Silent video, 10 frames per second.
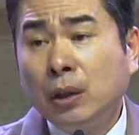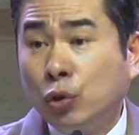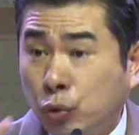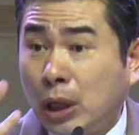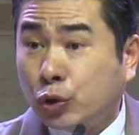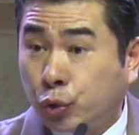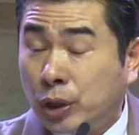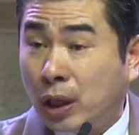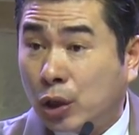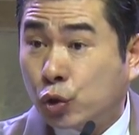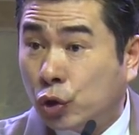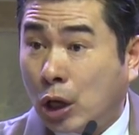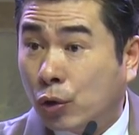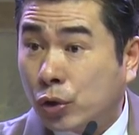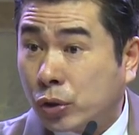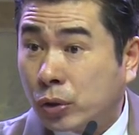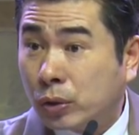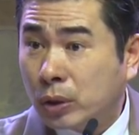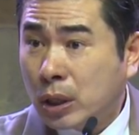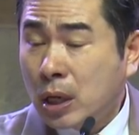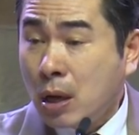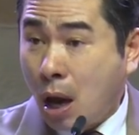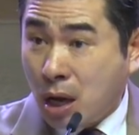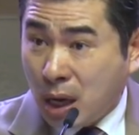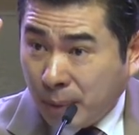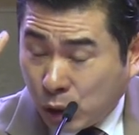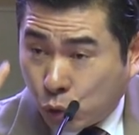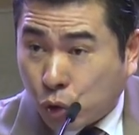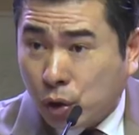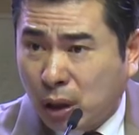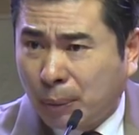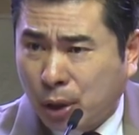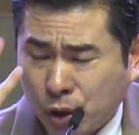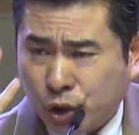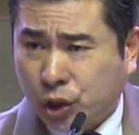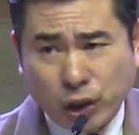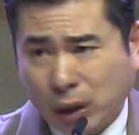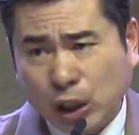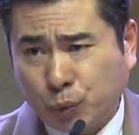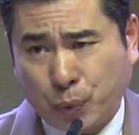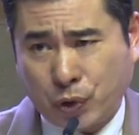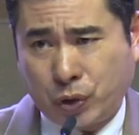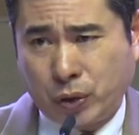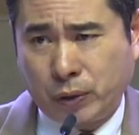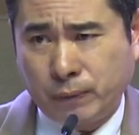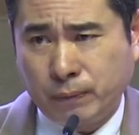누가 주느냐가 중요한 거죠. 하나님이 주신 거라면 그건 신령한 축복이죠.